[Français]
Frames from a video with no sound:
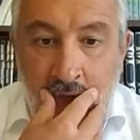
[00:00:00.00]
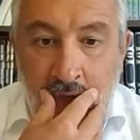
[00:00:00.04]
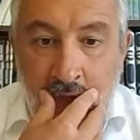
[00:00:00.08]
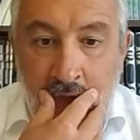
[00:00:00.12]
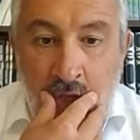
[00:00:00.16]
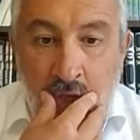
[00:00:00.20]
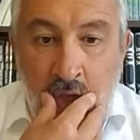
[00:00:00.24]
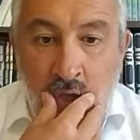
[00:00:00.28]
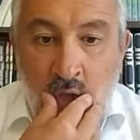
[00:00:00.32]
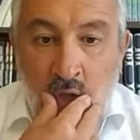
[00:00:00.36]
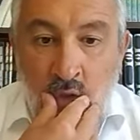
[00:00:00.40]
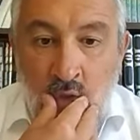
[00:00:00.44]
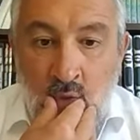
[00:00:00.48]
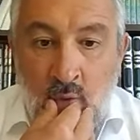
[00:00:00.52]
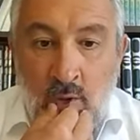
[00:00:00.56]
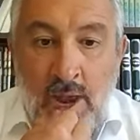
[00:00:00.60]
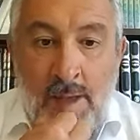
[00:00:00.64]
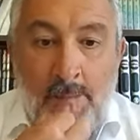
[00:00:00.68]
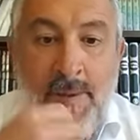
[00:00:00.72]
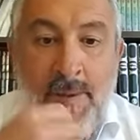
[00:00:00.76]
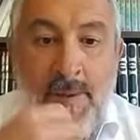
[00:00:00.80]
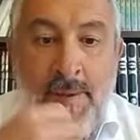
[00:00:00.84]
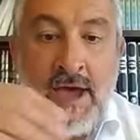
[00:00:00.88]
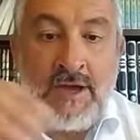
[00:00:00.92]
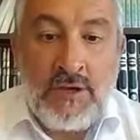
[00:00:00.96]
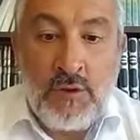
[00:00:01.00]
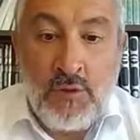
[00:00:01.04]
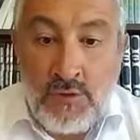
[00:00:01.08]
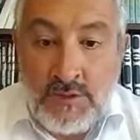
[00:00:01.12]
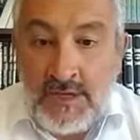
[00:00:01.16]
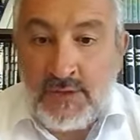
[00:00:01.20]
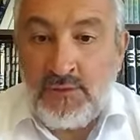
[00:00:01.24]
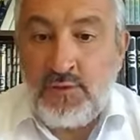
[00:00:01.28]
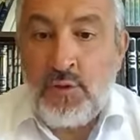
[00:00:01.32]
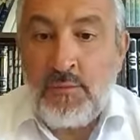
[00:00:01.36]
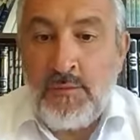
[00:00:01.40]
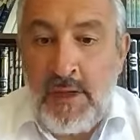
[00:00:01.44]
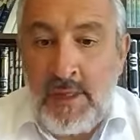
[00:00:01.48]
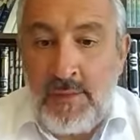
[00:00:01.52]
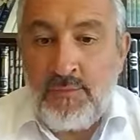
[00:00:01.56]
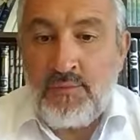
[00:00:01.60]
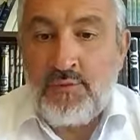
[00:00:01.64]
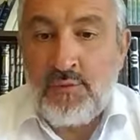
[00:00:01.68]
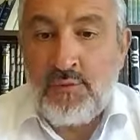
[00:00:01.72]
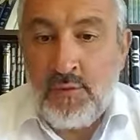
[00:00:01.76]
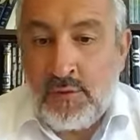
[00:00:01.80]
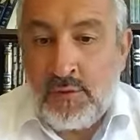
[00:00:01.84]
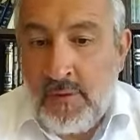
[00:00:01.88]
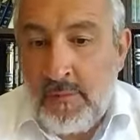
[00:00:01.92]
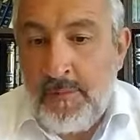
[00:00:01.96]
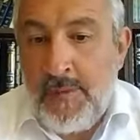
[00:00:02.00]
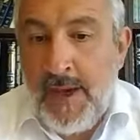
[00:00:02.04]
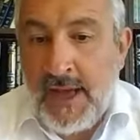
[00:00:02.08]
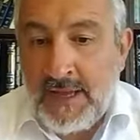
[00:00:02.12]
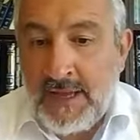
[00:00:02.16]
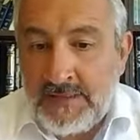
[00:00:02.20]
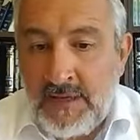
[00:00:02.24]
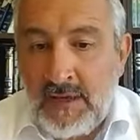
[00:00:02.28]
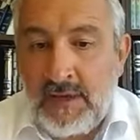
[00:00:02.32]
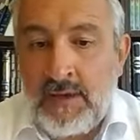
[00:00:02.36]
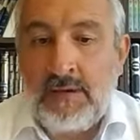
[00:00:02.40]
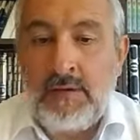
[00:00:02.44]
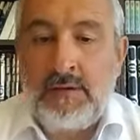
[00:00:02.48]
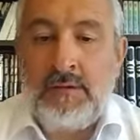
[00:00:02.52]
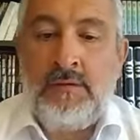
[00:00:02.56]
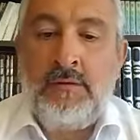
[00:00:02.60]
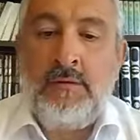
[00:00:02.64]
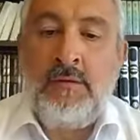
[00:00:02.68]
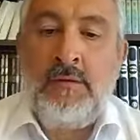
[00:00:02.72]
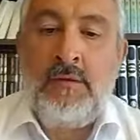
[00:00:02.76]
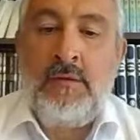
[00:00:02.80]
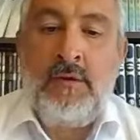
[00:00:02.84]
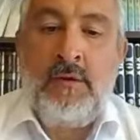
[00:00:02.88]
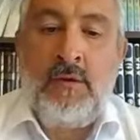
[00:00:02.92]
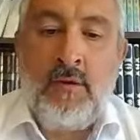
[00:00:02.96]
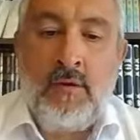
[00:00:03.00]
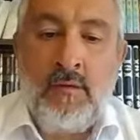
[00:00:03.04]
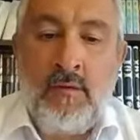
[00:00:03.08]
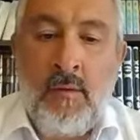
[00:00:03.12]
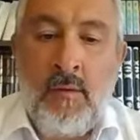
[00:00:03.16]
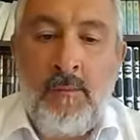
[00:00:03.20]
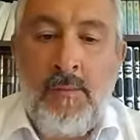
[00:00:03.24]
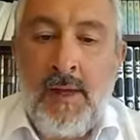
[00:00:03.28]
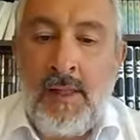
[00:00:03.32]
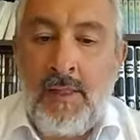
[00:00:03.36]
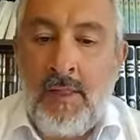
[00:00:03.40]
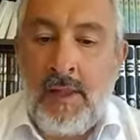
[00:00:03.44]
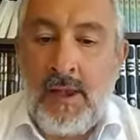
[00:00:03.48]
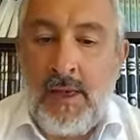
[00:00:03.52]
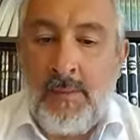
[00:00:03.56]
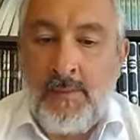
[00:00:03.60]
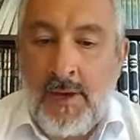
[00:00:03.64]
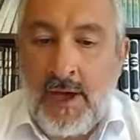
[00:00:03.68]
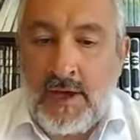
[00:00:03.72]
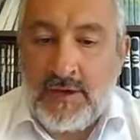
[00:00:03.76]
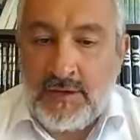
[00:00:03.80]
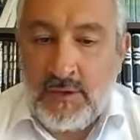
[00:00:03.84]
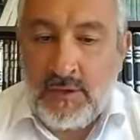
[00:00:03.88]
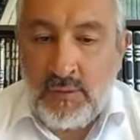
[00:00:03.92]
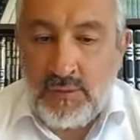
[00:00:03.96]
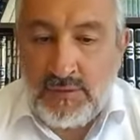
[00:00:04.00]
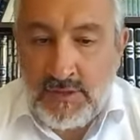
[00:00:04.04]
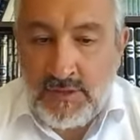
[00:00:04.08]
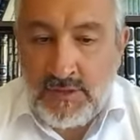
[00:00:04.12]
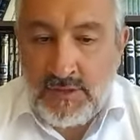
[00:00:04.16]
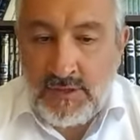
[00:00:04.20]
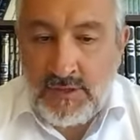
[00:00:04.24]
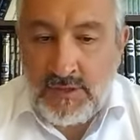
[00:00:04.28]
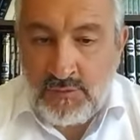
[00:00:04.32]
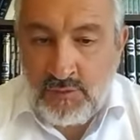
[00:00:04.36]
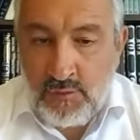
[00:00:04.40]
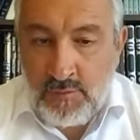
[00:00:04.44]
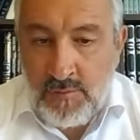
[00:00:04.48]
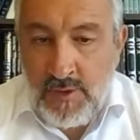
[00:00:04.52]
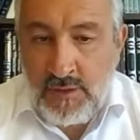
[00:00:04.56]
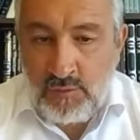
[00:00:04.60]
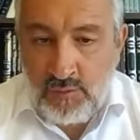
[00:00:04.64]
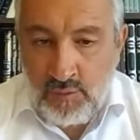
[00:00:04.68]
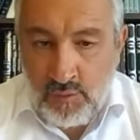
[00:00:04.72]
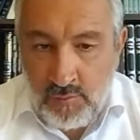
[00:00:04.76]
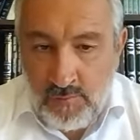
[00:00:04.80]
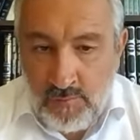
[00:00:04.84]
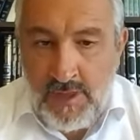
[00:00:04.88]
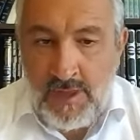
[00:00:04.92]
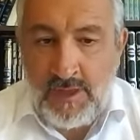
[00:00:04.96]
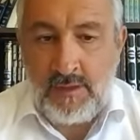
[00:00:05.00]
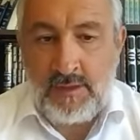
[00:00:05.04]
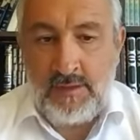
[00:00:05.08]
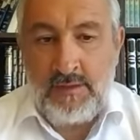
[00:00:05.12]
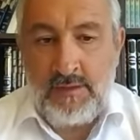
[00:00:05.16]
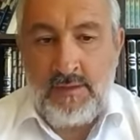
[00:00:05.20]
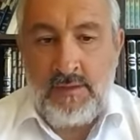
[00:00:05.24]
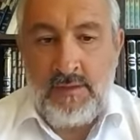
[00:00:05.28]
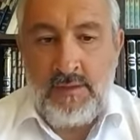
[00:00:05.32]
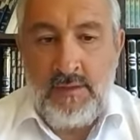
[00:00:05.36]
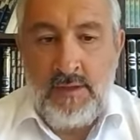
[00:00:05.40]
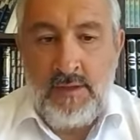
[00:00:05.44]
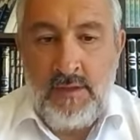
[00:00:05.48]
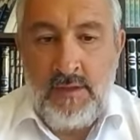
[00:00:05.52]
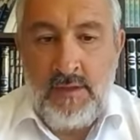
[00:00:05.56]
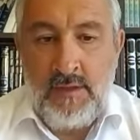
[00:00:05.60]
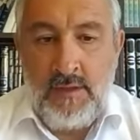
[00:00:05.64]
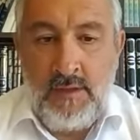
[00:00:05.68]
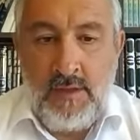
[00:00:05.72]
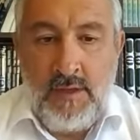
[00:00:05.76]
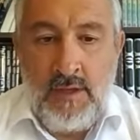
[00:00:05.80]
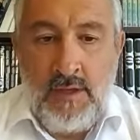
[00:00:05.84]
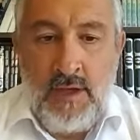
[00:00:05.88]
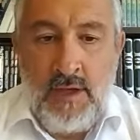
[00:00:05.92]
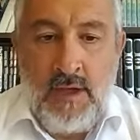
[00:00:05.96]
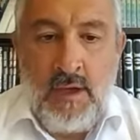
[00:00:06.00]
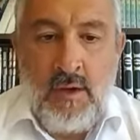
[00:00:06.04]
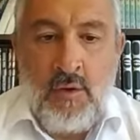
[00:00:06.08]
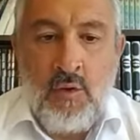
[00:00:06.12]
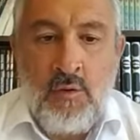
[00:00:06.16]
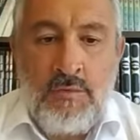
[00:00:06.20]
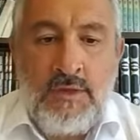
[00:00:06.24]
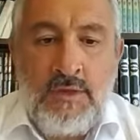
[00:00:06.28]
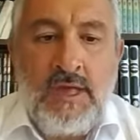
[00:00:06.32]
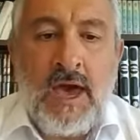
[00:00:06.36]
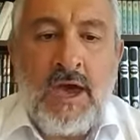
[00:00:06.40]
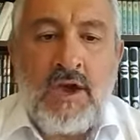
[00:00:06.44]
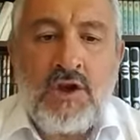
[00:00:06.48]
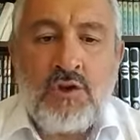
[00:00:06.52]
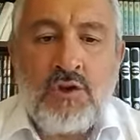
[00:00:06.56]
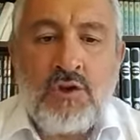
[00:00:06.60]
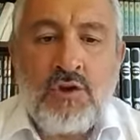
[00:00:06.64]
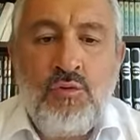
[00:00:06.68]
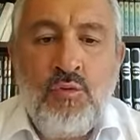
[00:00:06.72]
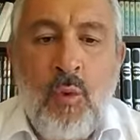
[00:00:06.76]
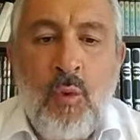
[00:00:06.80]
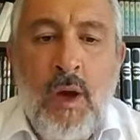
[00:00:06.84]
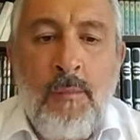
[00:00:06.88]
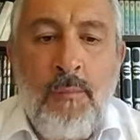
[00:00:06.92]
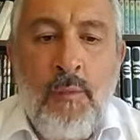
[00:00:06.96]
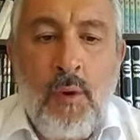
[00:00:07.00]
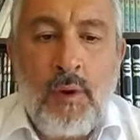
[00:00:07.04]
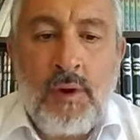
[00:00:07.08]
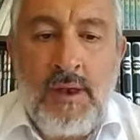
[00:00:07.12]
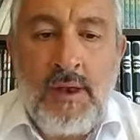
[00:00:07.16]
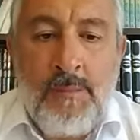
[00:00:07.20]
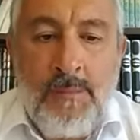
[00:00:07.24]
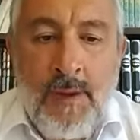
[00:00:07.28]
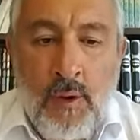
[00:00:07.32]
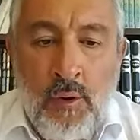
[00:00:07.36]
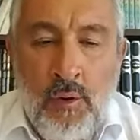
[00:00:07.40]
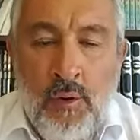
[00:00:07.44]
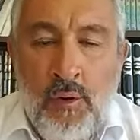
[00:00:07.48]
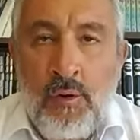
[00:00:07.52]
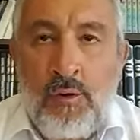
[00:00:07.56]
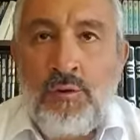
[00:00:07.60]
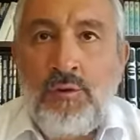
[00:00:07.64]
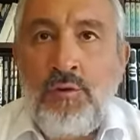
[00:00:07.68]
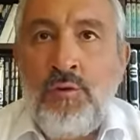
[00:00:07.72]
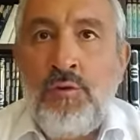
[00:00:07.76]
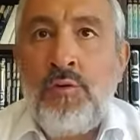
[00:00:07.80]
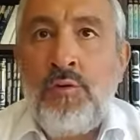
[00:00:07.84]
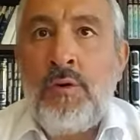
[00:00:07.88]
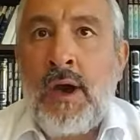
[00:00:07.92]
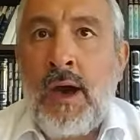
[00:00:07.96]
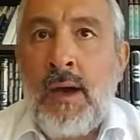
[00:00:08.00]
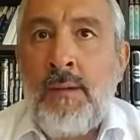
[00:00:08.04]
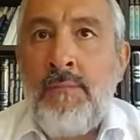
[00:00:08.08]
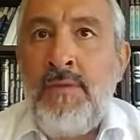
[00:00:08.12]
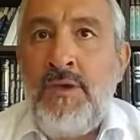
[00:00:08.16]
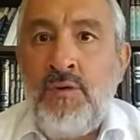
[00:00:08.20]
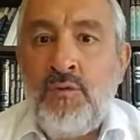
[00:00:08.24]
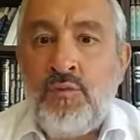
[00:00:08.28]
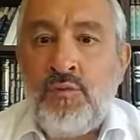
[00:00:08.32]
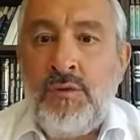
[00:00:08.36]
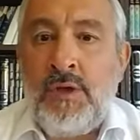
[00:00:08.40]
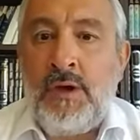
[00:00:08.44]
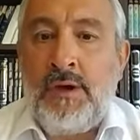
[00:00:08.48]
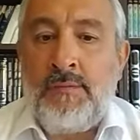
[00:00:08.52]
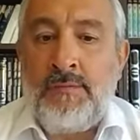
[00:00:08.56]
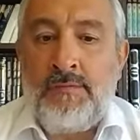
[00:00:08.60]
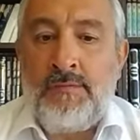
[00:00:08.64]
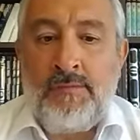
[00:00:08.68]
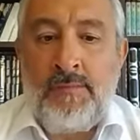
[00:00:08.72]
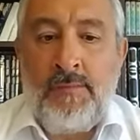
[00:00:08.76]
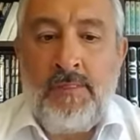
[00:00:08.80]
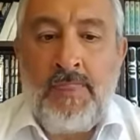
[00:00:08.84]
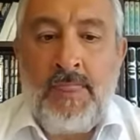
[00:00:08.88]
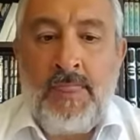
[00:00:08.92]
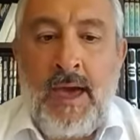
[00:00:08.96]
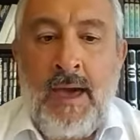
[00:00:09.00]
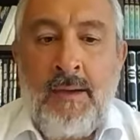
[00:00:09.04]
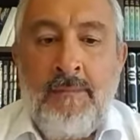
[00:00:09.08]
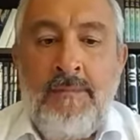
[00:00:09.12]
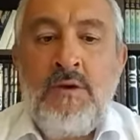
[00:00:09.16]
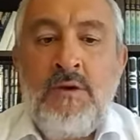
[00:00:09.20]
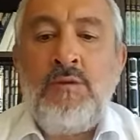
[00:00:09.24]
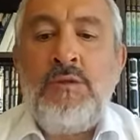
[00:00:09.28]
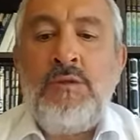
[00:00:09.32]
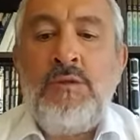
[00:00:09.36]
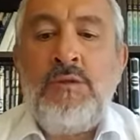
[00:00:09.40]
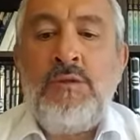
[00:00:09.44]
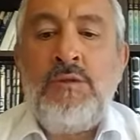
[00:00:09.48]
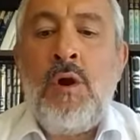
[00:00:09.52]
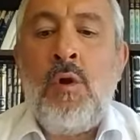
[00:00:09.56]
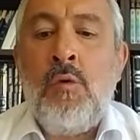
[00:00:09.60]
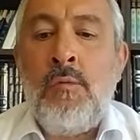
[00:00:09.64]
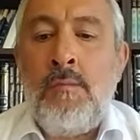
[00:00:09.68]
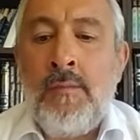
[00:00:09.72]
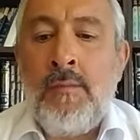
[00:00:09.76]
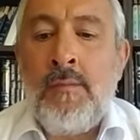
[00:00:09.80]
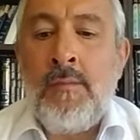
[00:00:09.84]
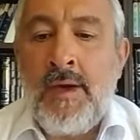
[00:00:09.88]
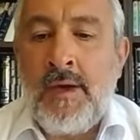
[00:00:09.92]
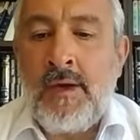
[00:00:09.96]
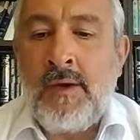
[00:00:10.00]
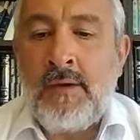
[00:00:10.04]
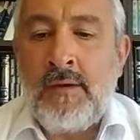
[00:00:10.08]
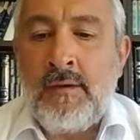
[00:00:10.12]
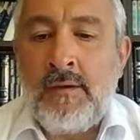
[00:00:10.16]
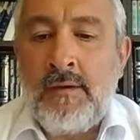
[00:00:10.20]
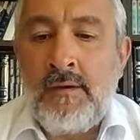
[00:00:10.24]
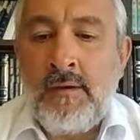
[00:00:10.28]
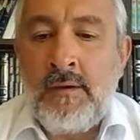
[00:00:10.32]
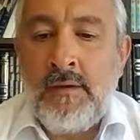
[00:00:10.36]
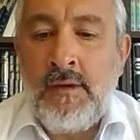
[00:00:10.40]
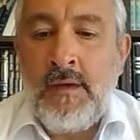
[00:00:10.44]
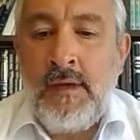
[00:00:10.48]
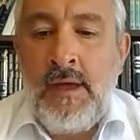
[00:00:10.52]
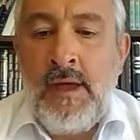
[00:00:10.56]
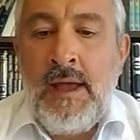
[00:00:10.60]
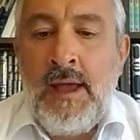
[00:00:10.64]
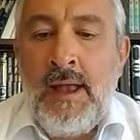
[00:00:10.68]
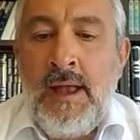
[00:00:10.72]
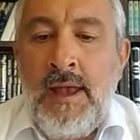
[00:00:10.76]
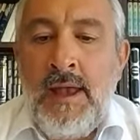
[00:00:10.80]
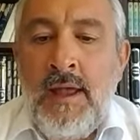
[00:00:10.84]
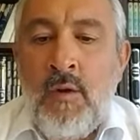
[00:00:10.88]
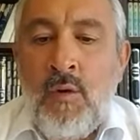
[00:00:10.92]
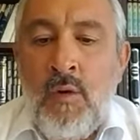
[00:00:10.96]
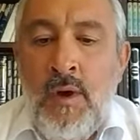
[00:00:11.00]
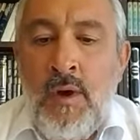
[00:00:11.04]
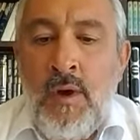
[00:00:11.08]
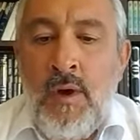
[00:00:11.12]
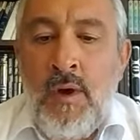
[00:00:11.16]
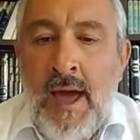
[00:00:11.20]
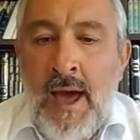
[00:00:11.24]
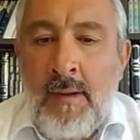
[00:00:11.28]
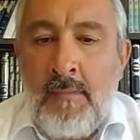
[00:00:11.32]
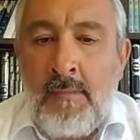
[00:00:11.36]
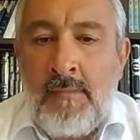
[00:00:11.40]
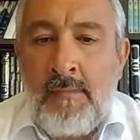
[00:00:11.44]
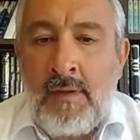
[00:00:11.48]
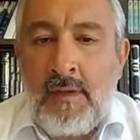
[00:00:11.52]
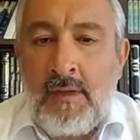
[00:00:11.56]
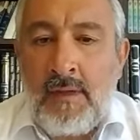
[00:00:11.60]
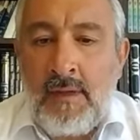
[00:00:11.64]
sur la paracha de cette semaine, puisque comme par hasard, on en parle dans la paracha de cette semaine, du Homer, le Midrash nous rapporte les paroles de Rabbi Yehuda. Rabbi Yehuda Homer, « Léolam